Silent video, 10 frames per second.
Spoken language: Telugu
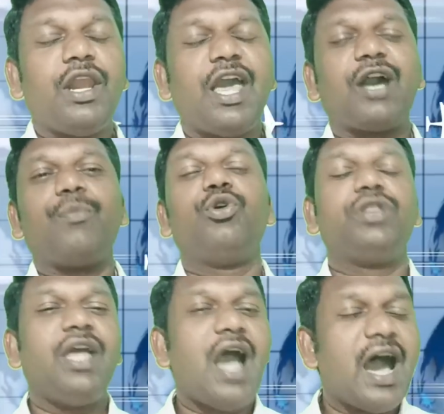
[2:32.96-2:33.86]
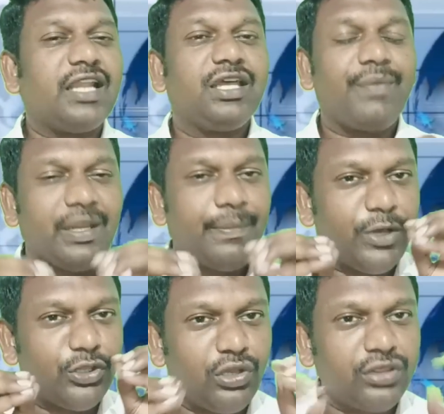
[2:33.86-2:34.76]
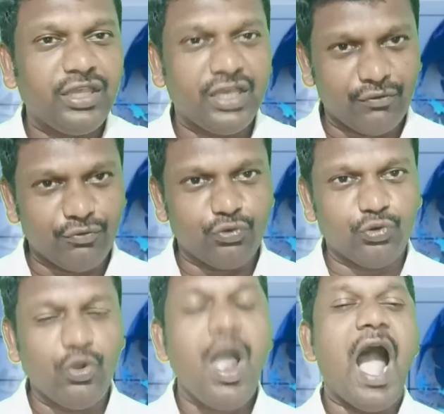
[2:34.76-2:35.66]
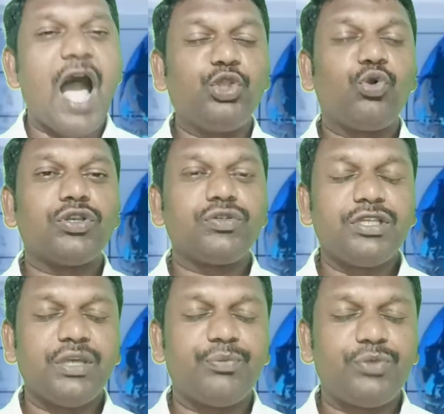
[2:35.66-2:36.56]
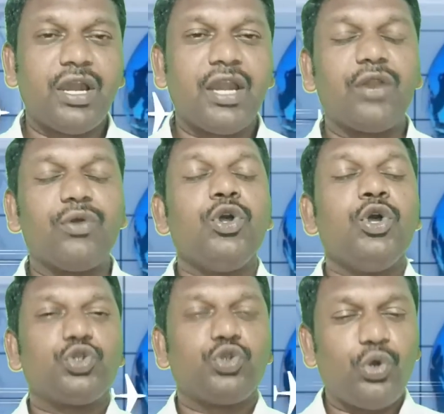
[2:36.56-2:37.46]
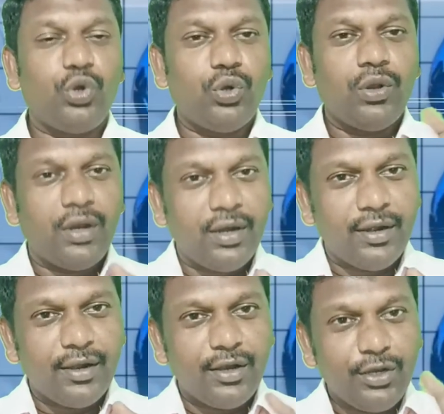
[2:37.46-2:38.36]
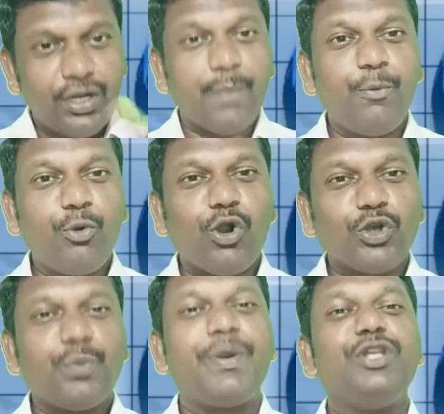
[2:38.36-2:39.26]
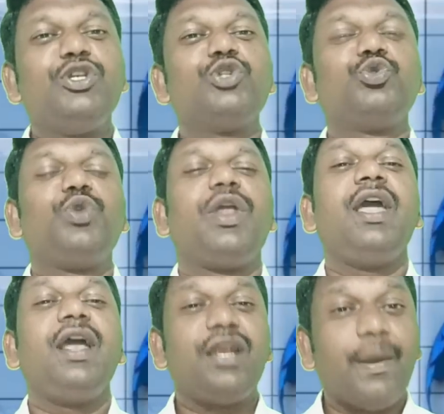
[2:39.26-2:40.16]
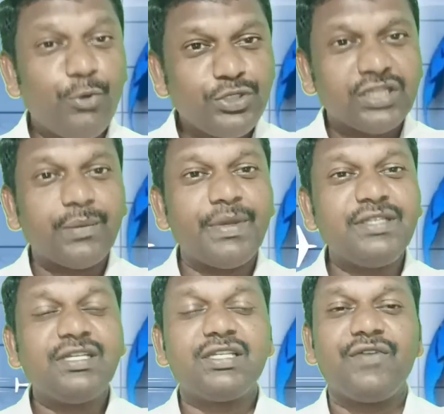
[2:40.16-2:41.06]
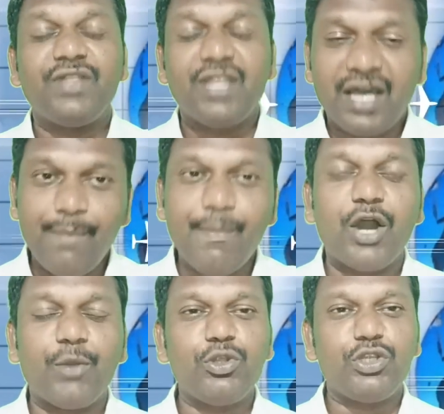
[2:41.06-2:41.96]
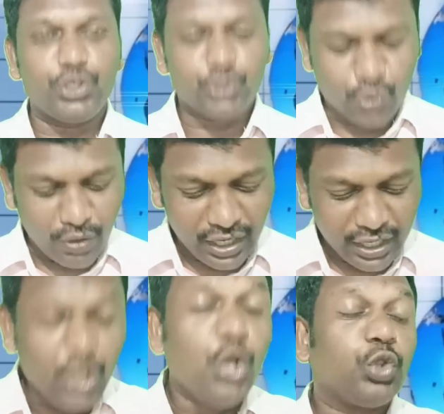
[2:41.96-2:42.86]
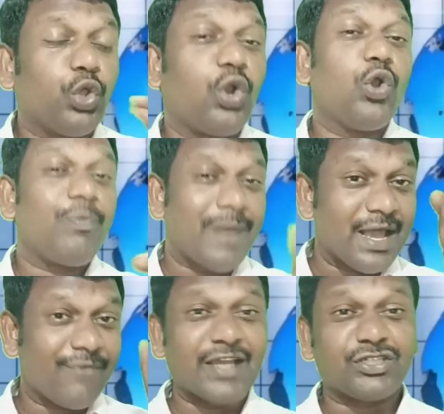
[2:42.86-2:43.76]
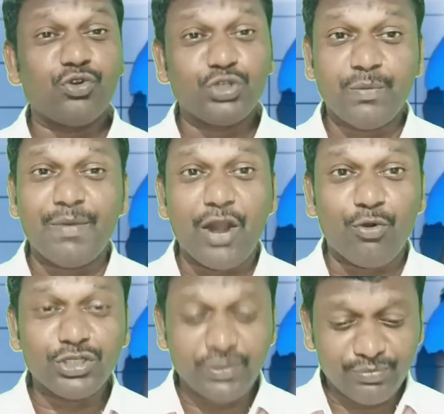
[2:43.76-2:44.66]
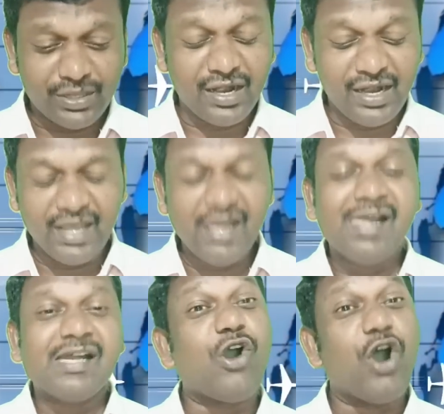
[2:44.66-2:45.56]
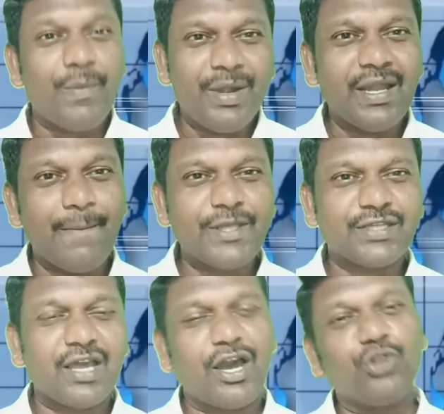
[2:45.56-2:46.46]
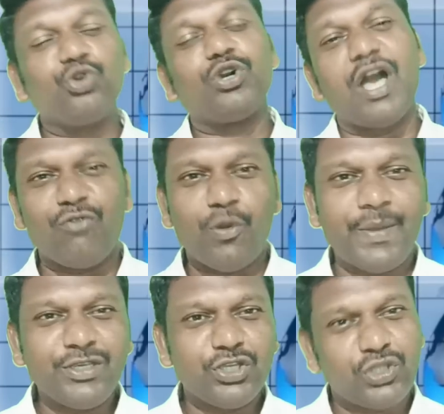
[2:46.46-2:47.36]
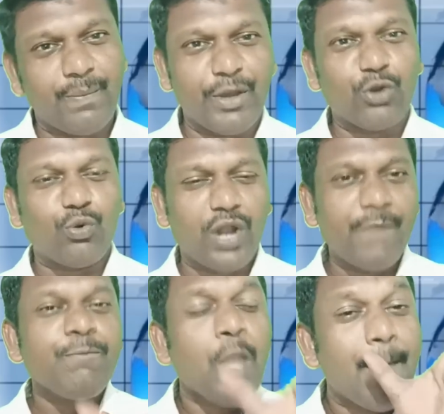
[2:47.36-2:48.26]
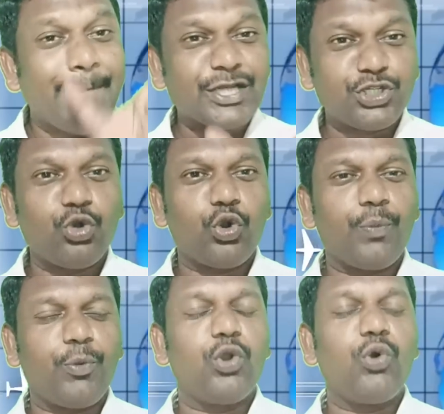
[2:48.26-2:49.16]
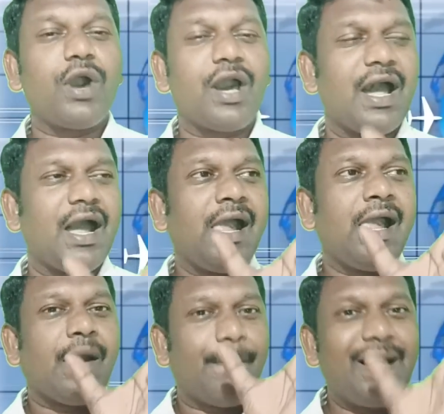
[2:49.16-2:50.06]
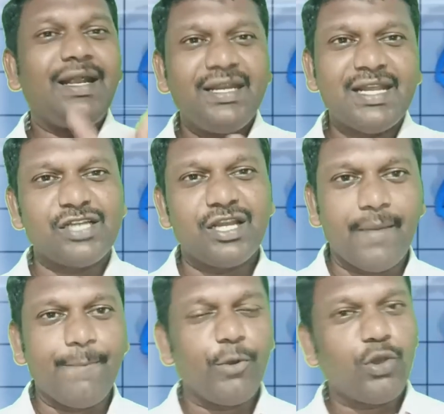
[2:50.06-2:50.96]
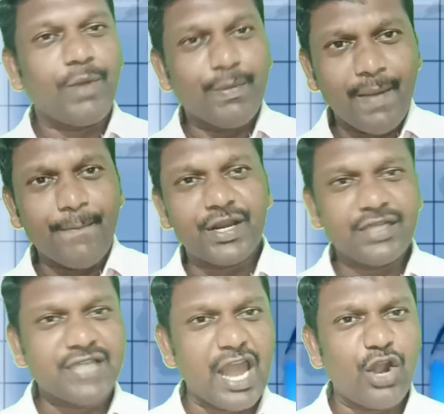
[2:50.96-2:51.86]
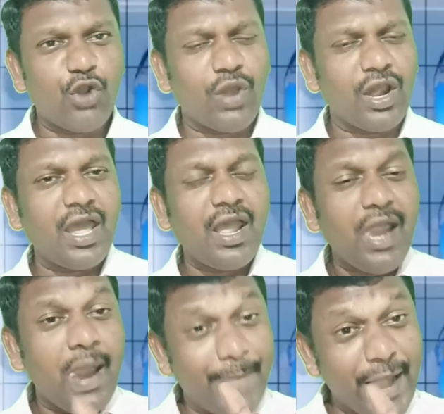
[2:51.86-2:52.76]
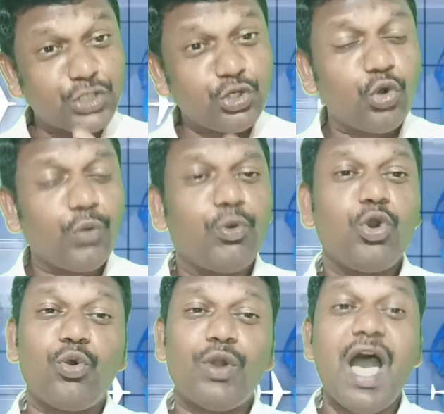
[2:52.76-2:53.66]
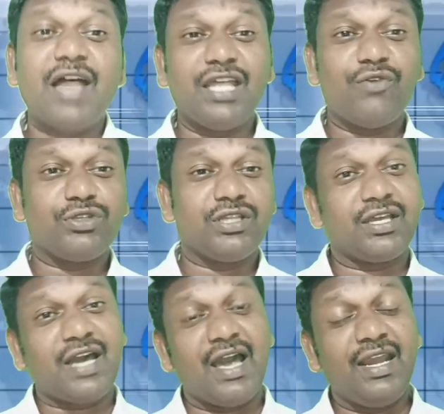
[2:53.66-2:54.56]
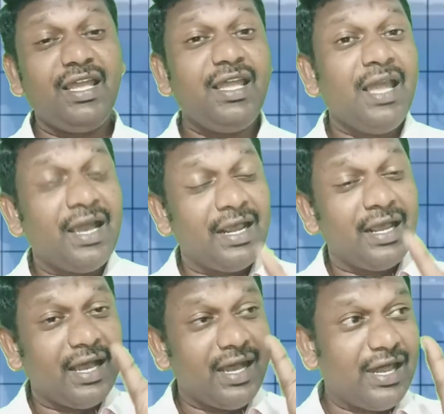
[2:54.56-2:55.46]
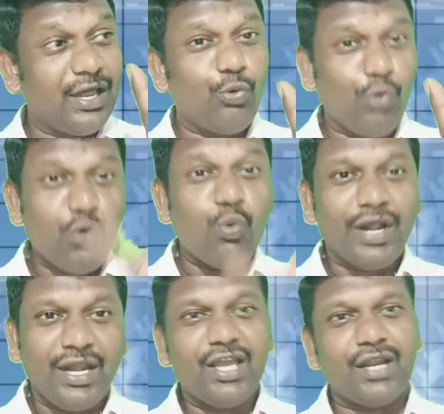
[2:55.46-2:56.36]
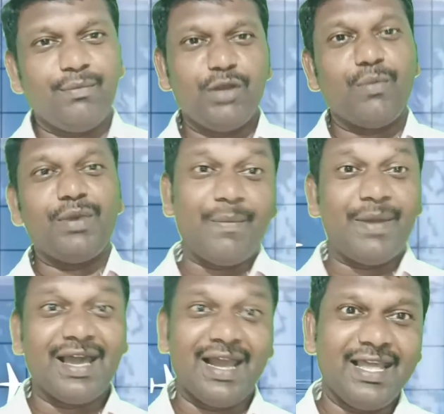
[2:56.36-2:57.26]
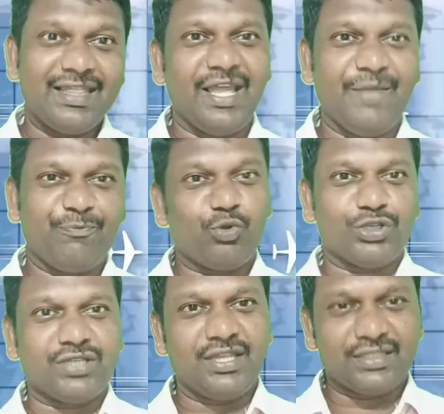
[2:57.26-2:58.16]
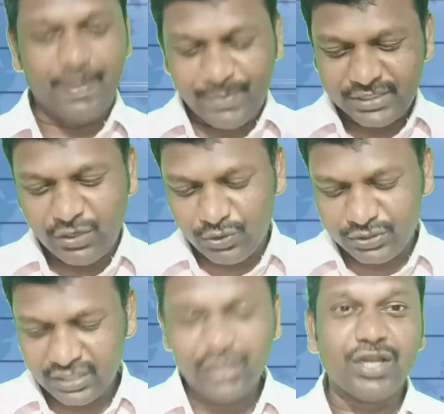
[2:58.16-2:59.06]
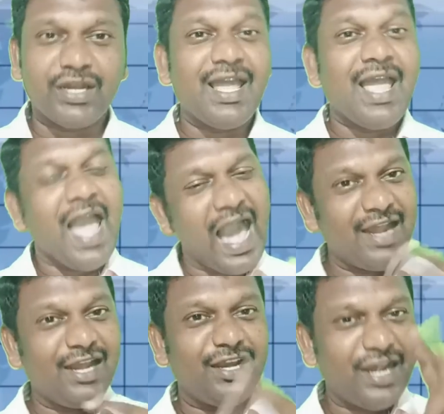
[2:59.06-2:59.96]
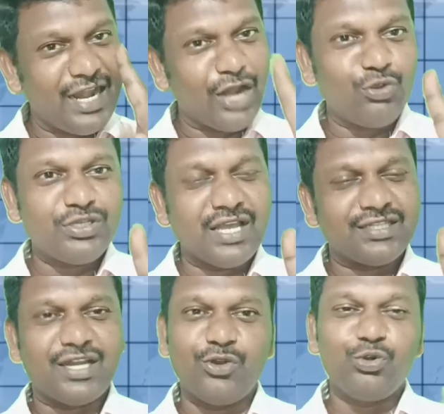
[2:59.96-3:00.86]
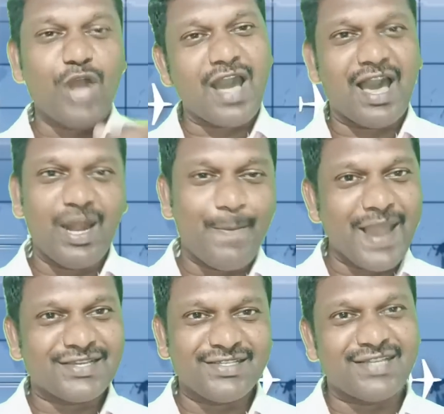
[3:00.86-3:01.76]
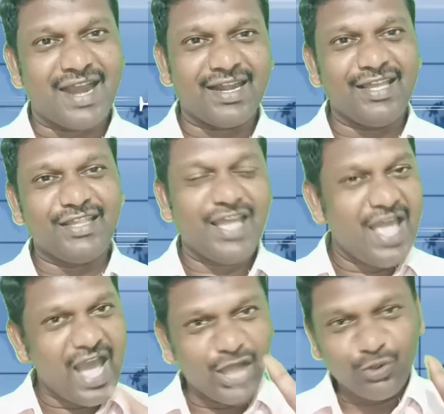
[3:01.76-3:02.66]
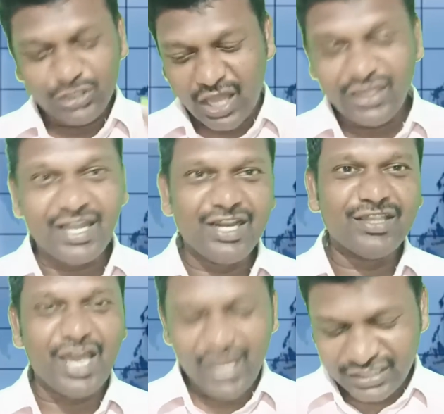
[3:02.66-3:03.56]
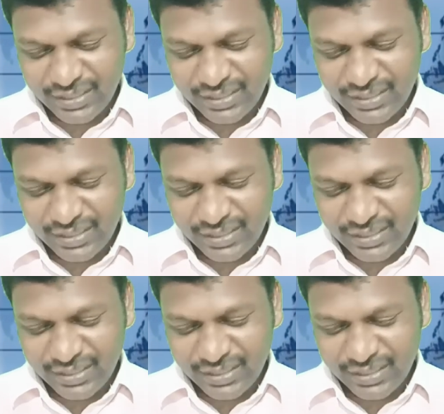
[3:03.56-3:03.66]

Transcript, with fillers: లేకపోతే ఆర్థికమైన ఇబ్బందులు తీరవు అందుకోసం నేను చెప్తున్నాను నేను సో డబ్బు కోసం పని చేస్తూనే డబ్బు చేత పనిచేసే విధంగా మార్పులు చేసుకోవాలి త్వరలో ప్లాన్ పెన్షన్ వచ్చే ప్లాన్ కూడా చెప్తానండి గవర్నమెంట్ ఎంప్లాయీస్కే కాదు గల్ఫ్లో పనిచేస్తున్న మనకు కూడా పెన్షన్ రూపంలో ఒక మల్టీనేషనల్ కంపెనీలో మనం మెంబర్గా జాయిన్ అవ్వడం వల్ల పెన్షన్ రూపంలో కూడా ఆదాయం వస్తుంది కానీ ఒక వన్ ఇయర్ మినిమం నిలబడగలిగితే వస్తుంది తప్పనిసరిగా వస్తుంది ఎందుకంటే ఆల్రెడీ రెండు నెలల నుంచి చేస్తున్నాను నాకు ఆల్రెడీ పెన్షన్ స్టార్ట్ అయింది అందుకు అందుకే నేను ధైర్యంగా